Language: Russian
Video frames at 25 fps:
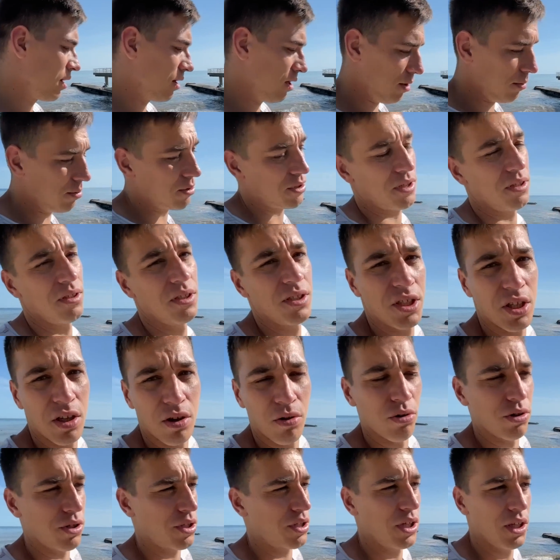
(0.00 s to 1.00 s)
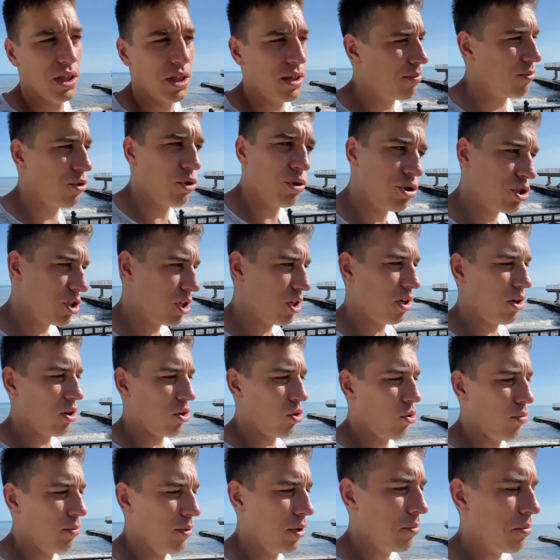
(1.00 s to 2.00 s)
либо Солнечногорская, там тоже
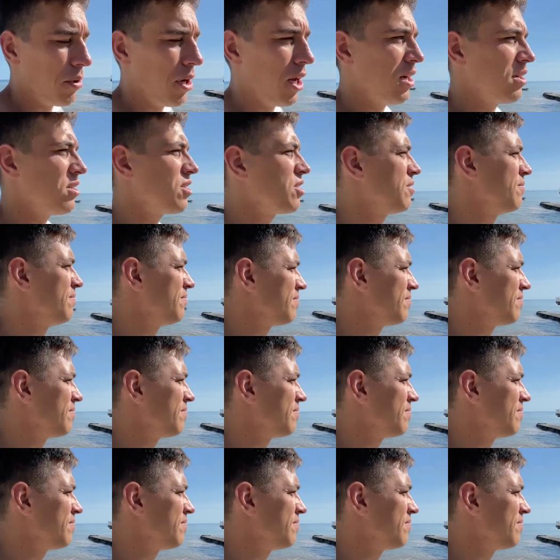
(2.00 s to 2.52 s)
огромный пляж.